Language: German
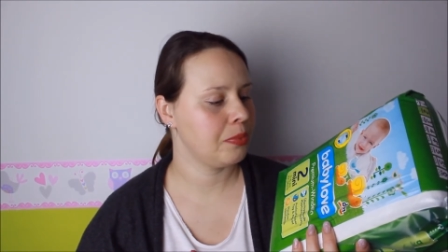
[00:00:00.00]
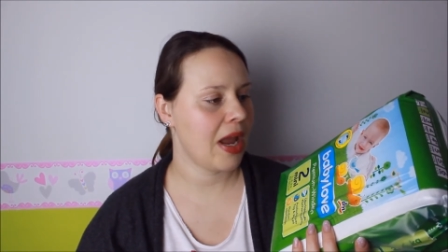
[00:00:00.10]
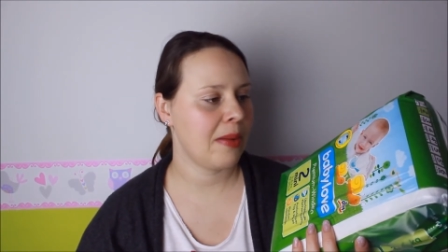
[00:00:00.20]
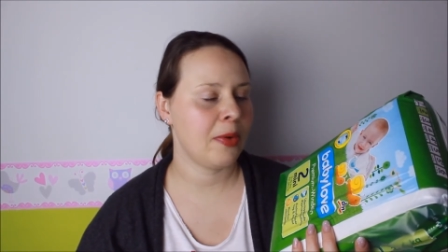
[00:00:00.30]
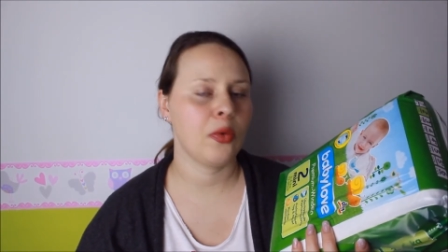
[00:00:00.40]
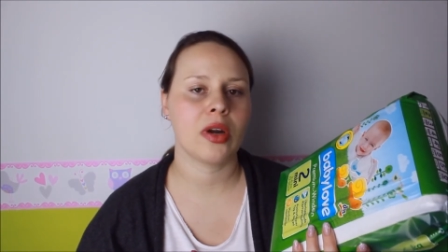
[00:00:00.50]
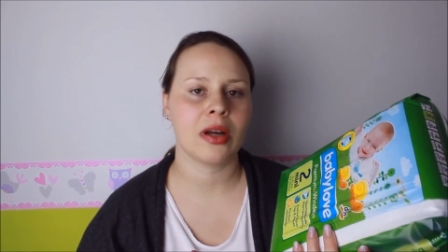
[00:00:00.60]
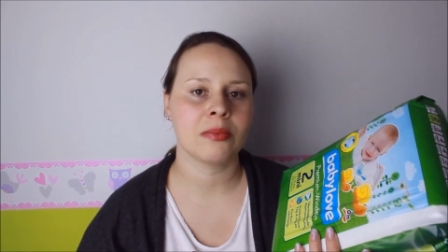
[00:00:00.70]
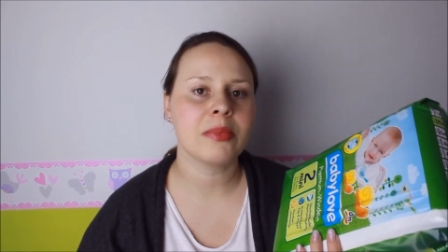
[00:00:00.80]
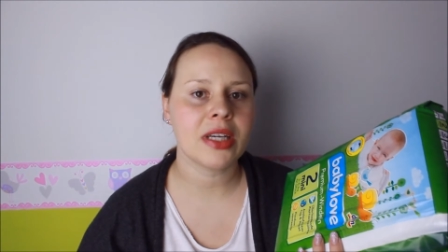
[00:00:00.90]
Baby
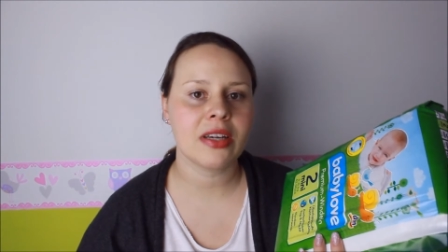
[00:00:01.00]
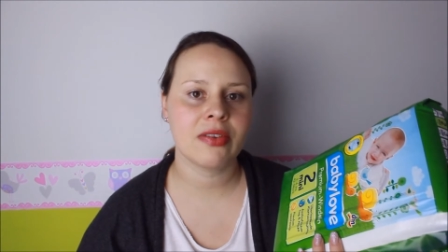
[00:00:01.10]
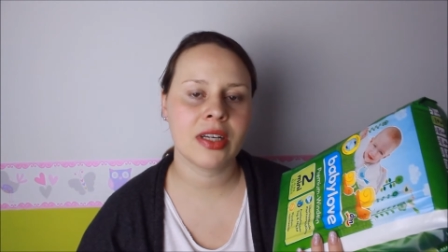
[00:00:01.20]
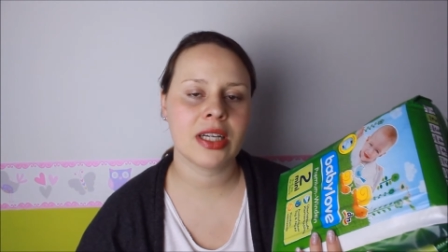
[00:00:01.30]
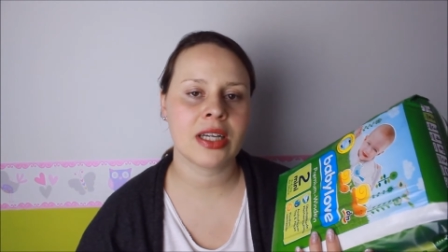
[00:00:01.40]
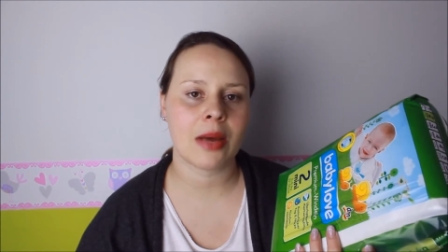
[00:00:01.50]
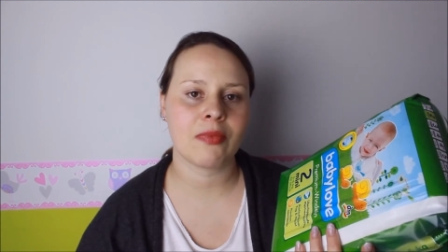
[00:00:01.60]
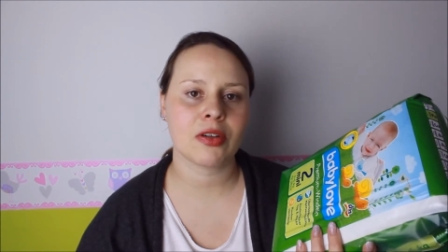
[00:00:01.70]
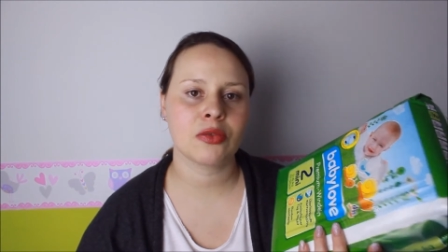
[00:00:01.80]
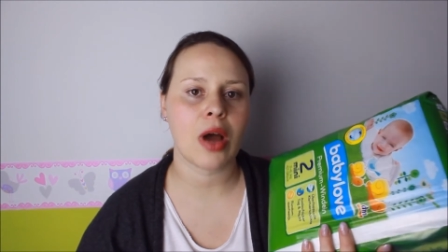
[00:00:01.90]
oder Mini Windeln
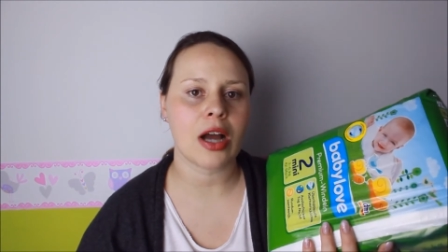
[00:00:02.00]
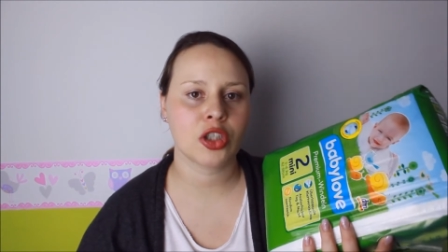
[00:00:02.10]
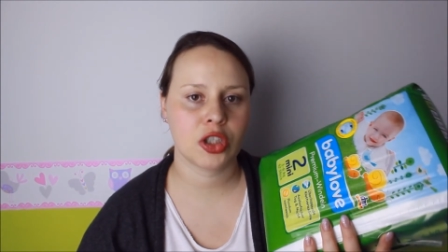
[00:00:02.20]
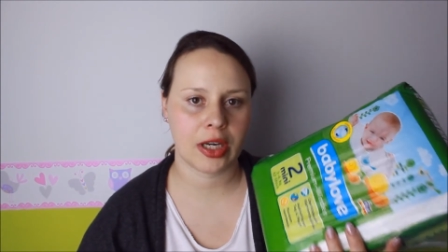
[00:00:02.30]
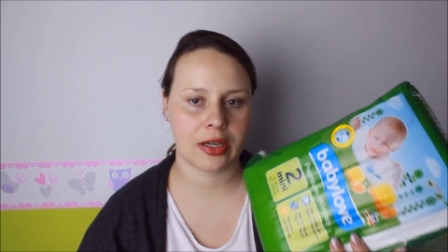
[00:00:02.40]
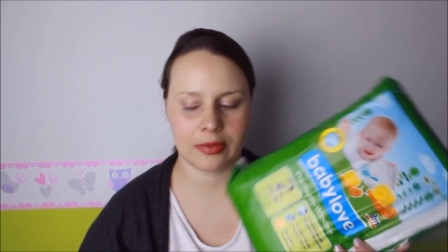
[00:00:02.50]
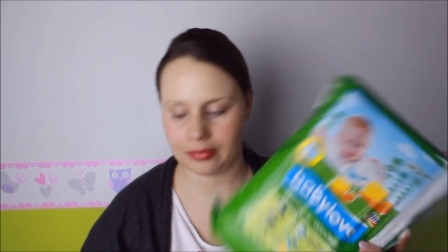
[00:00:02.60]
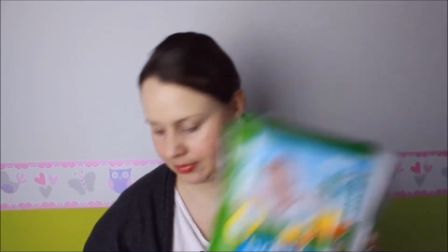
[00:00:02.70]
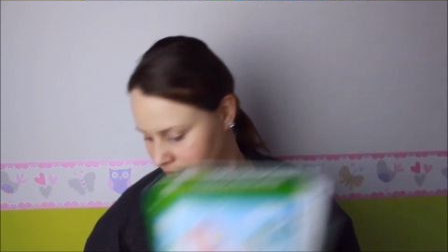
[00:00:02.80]
einfach zu arg stinken.